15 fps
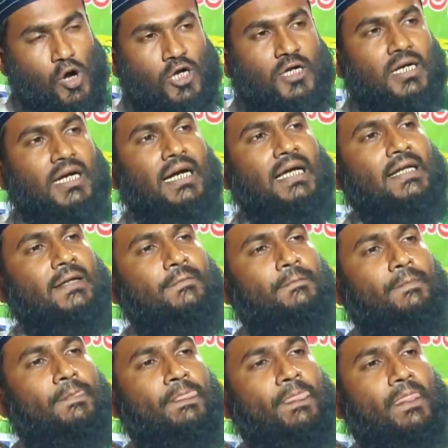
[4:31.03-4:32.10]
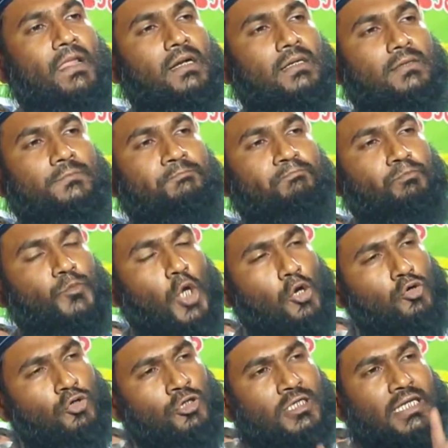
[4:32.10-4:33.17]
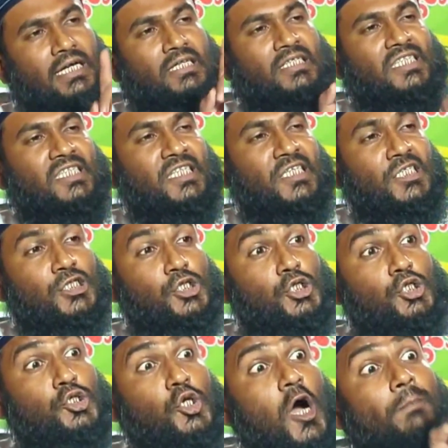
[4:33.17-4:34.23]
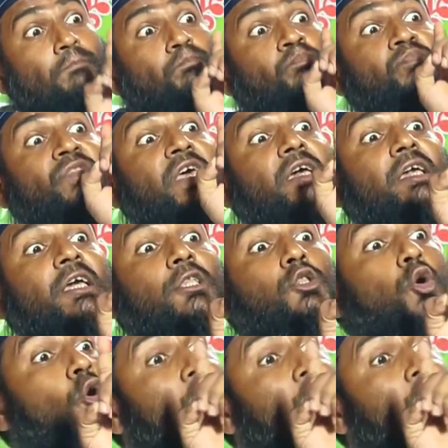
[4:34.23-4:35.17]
মক্কার তখনকার দিনে সব থেকে